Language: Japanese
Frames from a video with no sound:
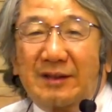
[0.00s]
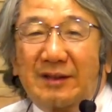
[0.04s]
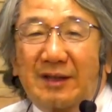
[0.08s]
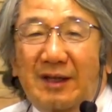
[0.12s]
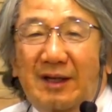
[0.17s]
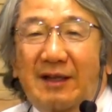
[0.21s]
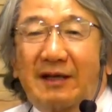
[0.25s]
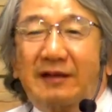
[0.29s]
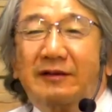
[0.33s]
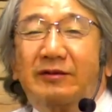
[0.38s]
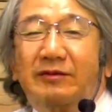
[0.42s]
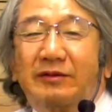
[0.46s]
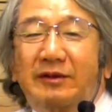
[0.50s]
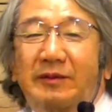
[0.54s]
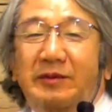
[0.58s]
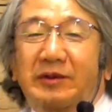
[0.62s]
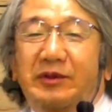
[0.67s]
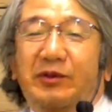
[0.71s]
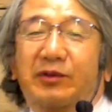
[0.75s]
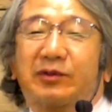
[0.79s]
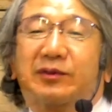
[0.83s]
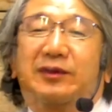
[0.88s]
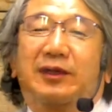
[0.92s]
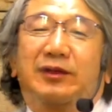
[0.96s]
あなたのために
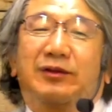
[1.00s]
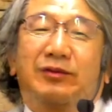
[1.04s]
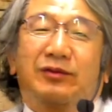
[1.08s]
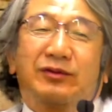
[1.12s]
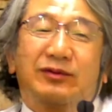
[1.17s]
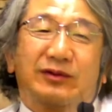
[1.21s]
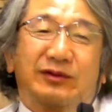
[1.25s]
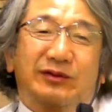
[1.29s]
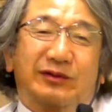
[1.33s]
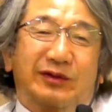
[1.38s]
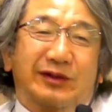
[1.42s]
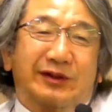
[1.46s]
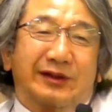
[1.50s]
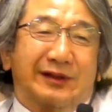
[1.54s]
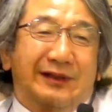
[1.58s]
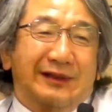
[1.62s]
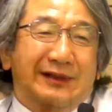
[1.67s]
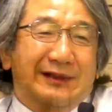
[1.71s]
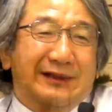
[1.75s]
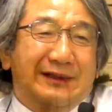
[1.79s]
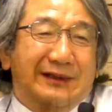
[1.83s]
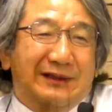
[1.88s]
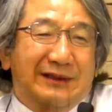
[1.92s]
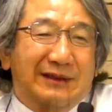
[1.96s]
祈ったってことですこれね
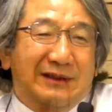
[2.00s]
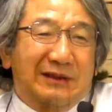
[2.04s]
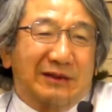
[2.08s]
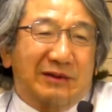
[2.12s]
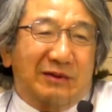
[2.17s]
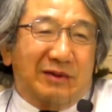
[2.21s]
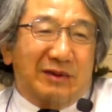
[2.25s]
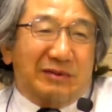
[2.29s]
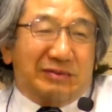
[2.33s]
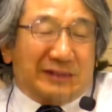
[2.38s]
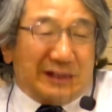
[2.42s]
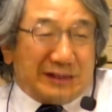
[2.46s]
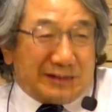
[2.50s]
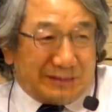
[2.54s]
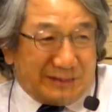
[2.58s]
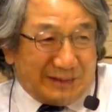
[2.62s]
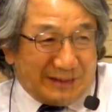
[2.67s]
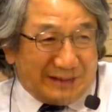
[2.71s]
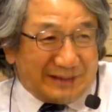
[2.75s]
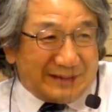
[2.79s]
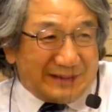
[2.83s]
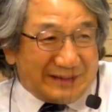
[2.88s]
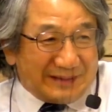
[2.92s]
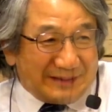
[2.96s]
これつ目なん
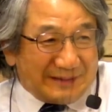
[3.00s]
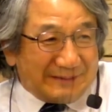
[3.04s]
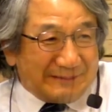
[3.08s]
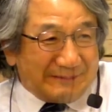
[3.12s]
です